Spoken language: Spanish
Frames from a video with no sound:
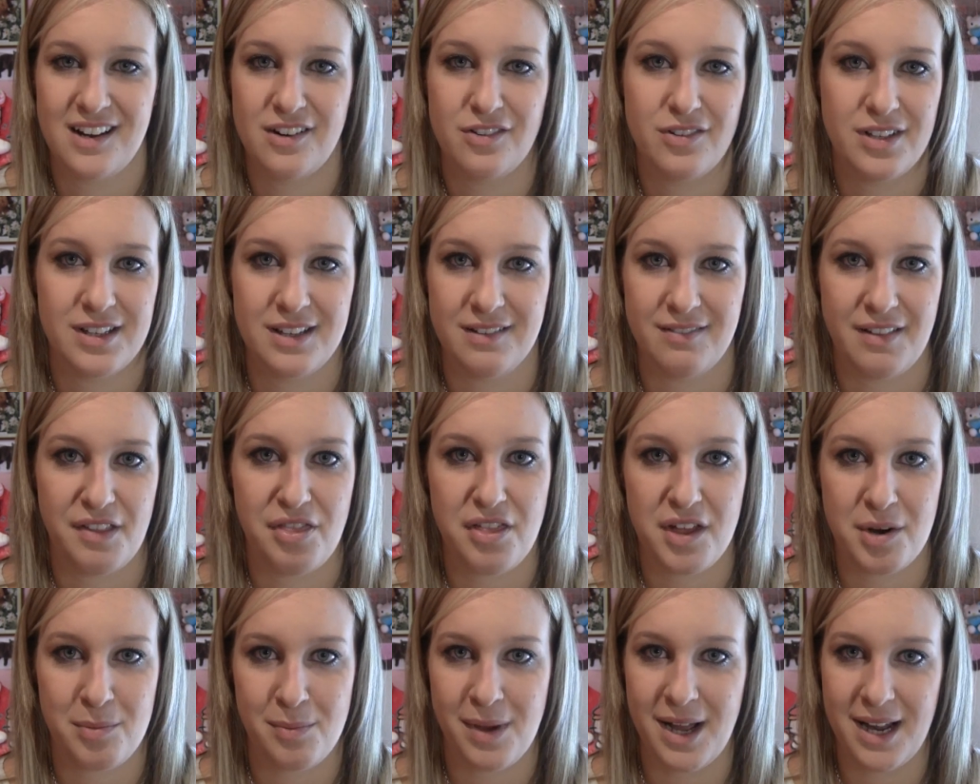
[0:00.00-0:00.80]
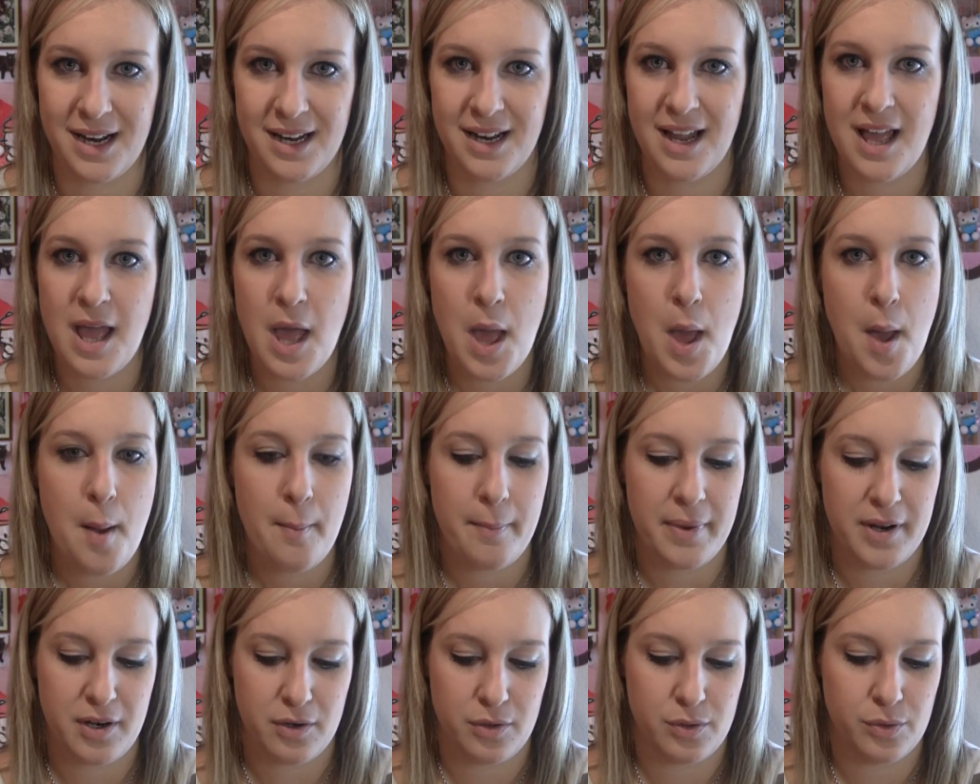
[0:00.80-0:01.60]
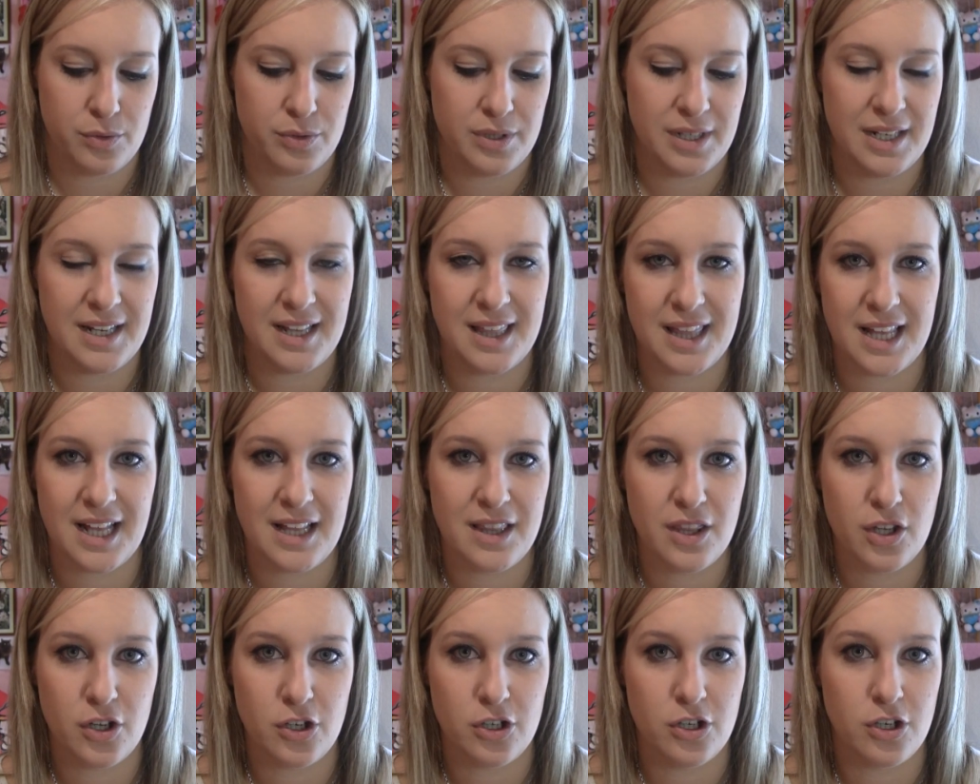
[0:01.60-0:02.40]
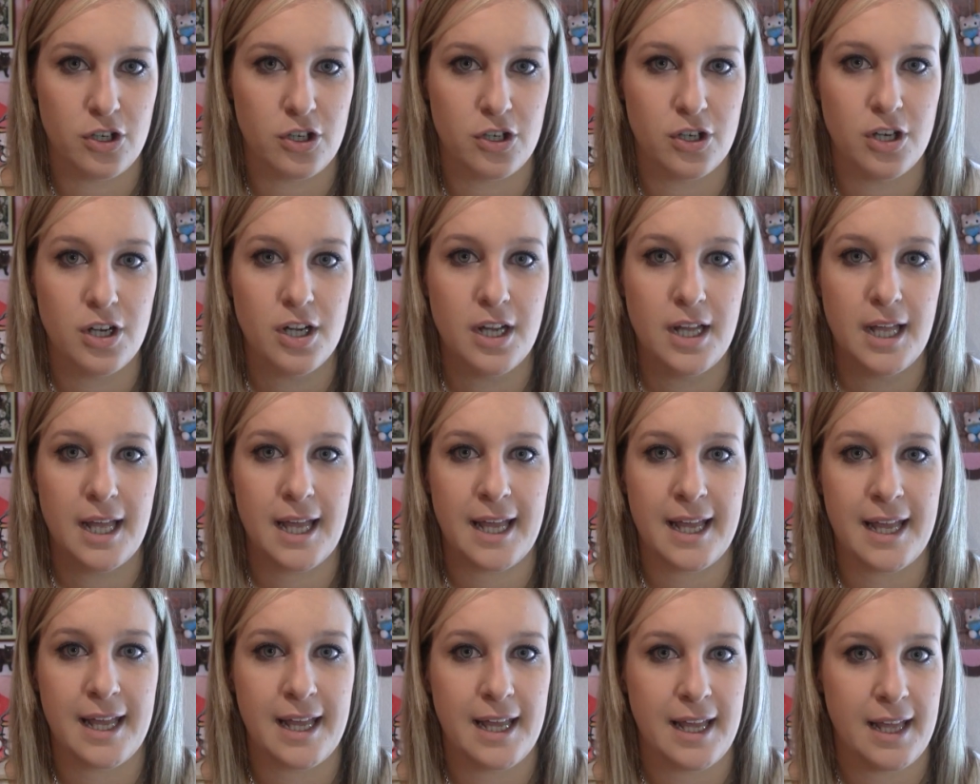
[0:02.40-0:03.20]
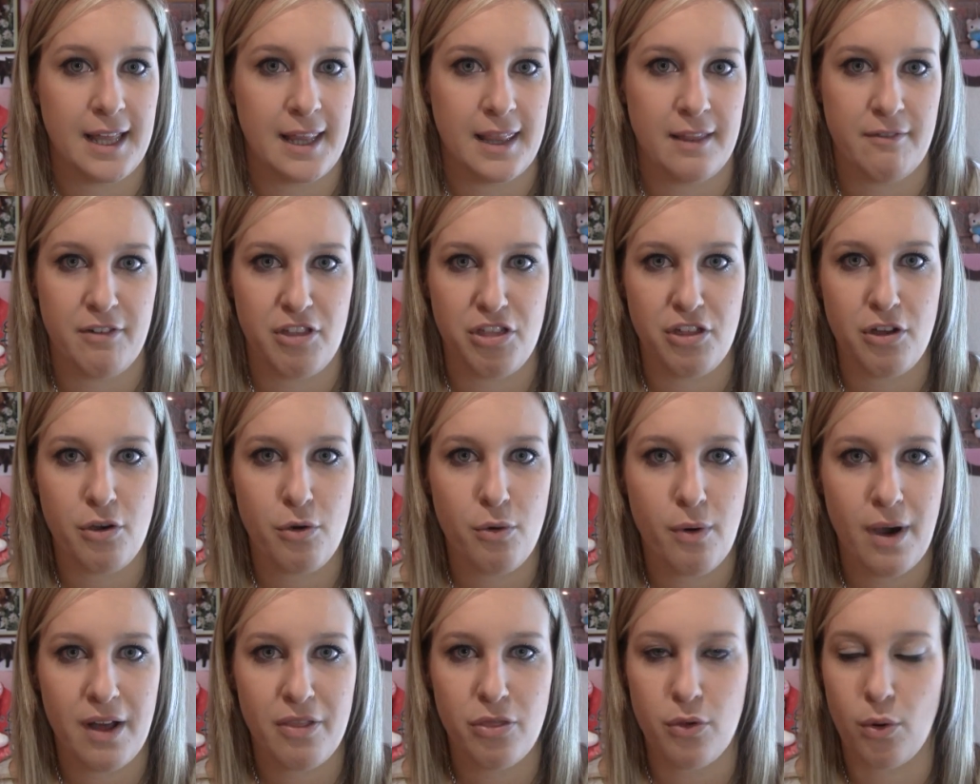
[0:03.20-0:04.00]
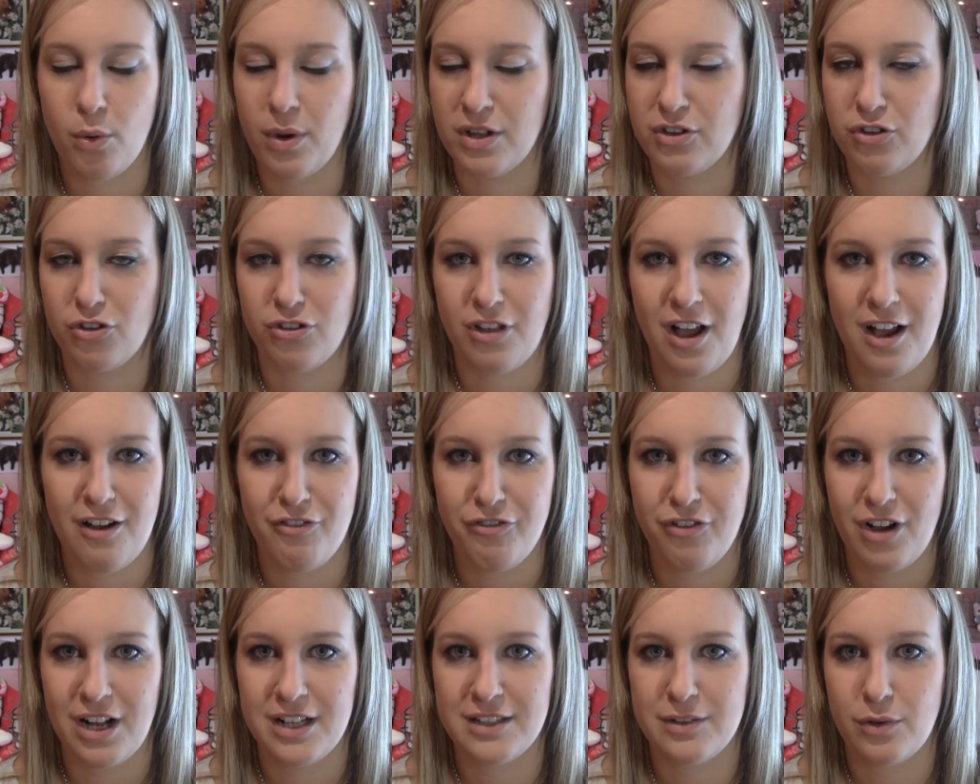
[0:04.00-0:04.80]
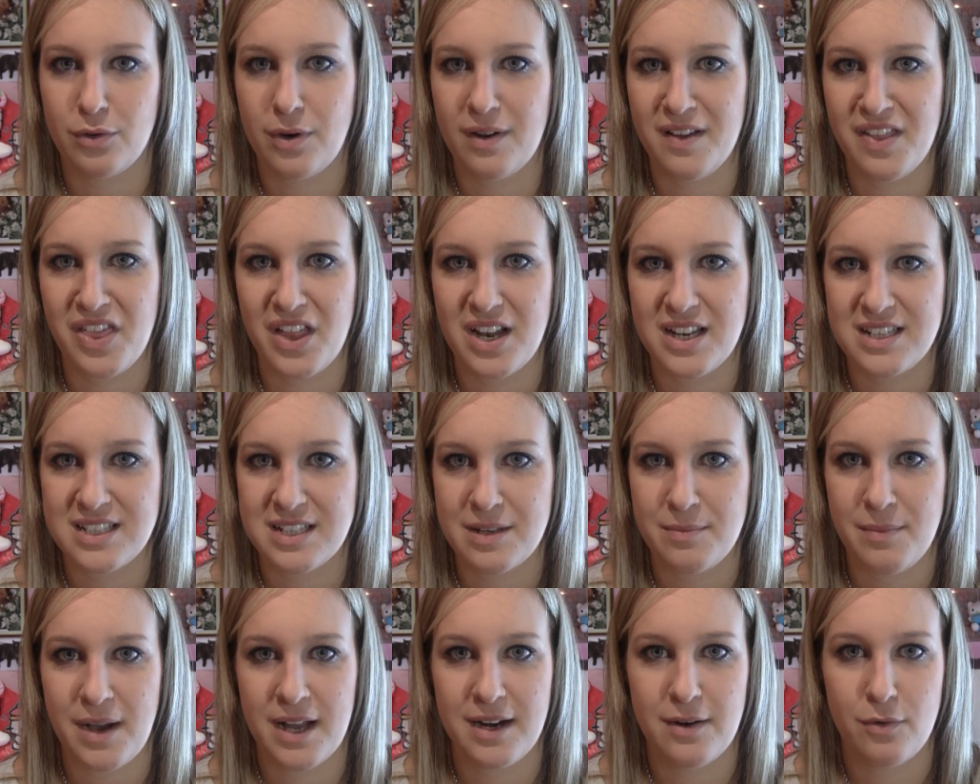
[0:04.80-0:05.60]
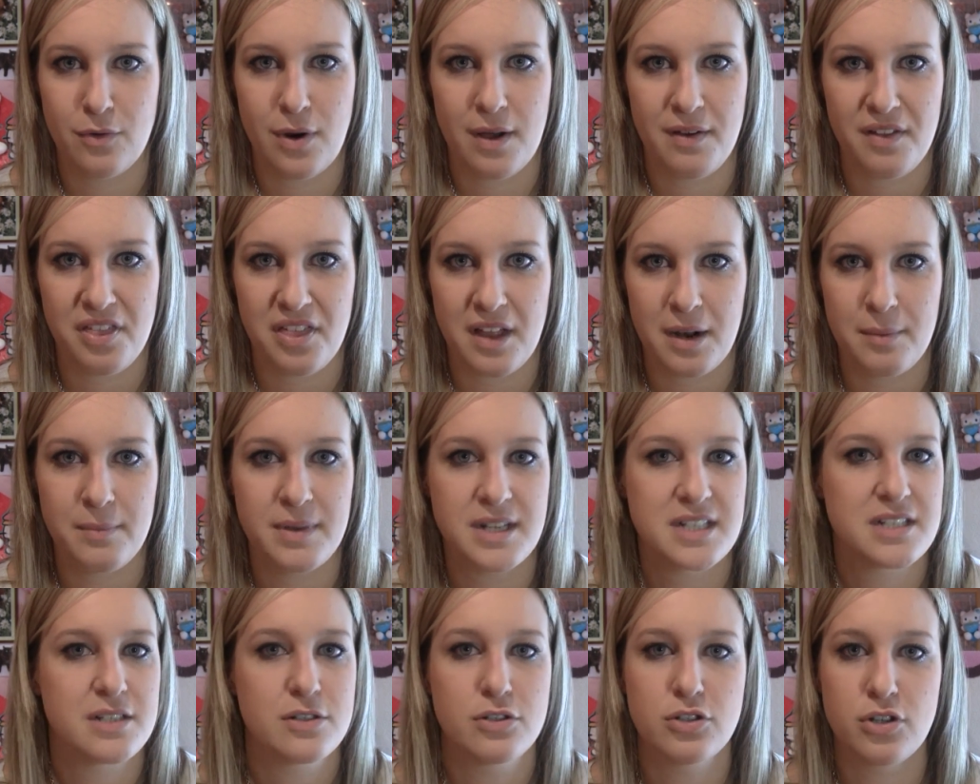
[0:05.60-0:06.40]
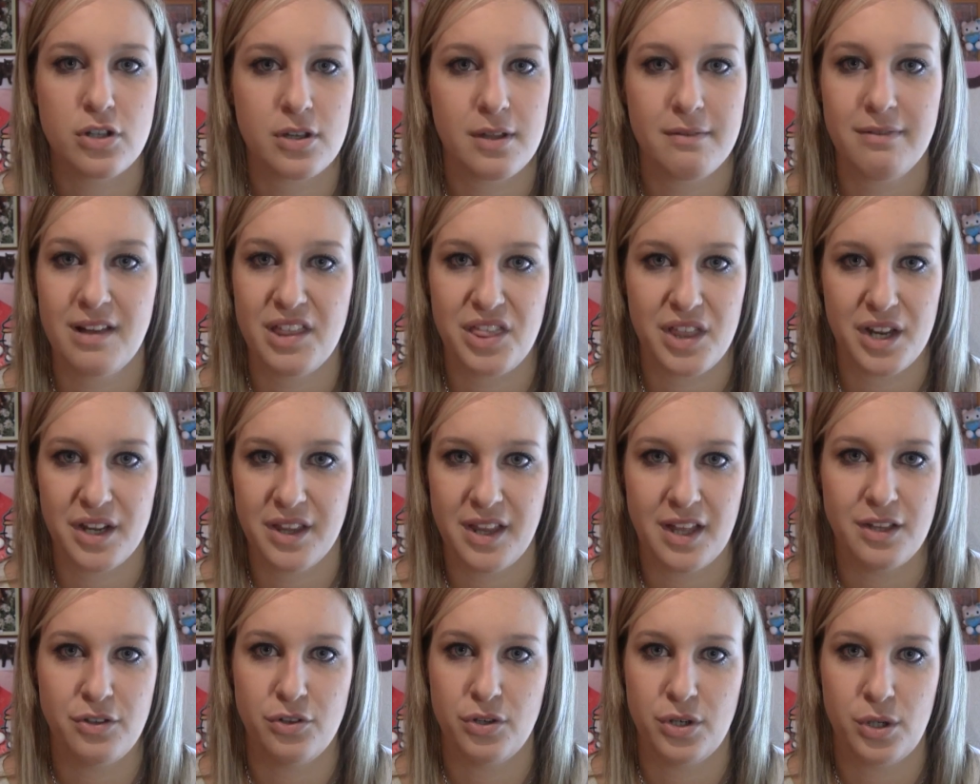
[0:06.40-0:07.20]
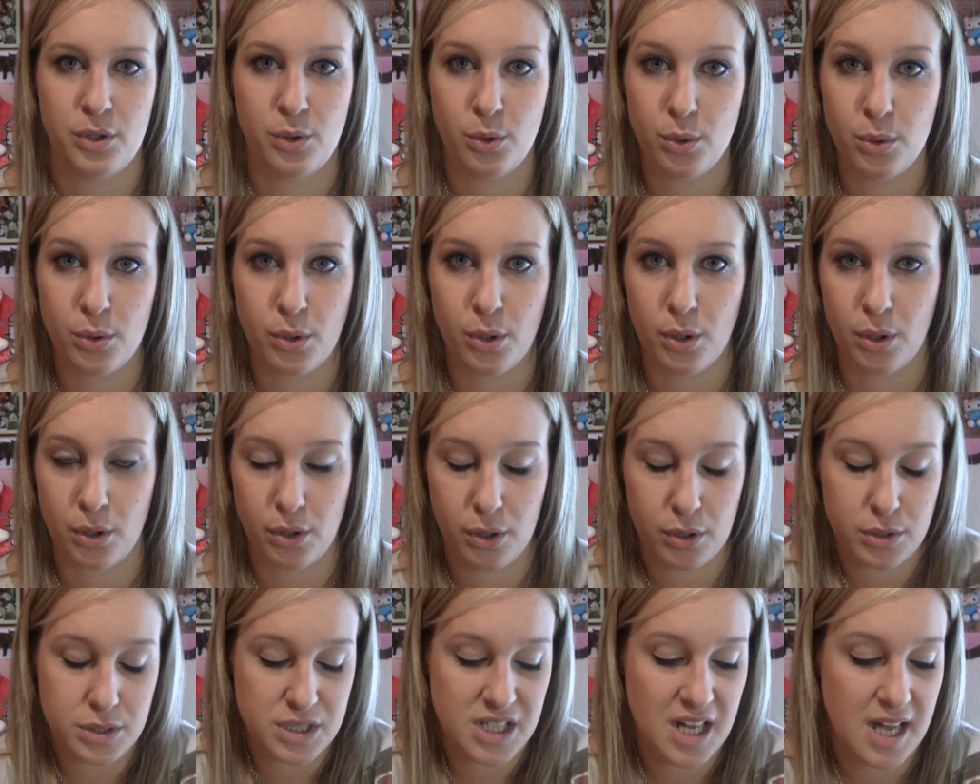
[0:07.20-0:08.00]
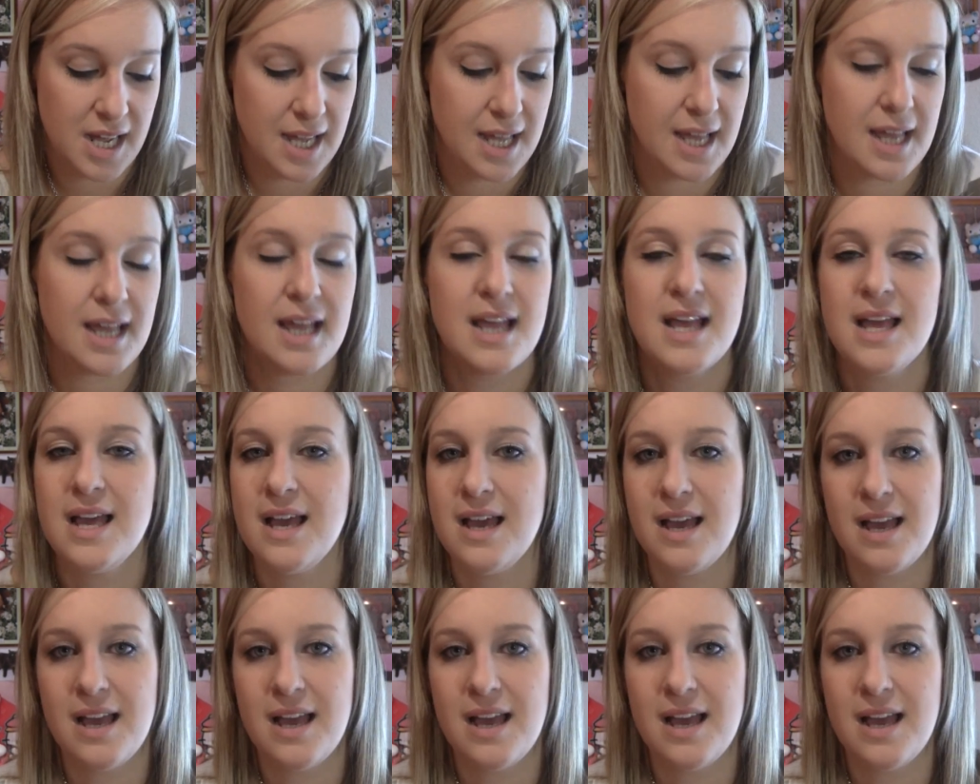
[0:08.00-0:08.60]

claro que te va a hacer mal, pero que utilizándolo eh, de vez en cuando, cuando te haga falta, una vez a la semana, una vez al mes, no te va a hacer daño ninguno. O sea que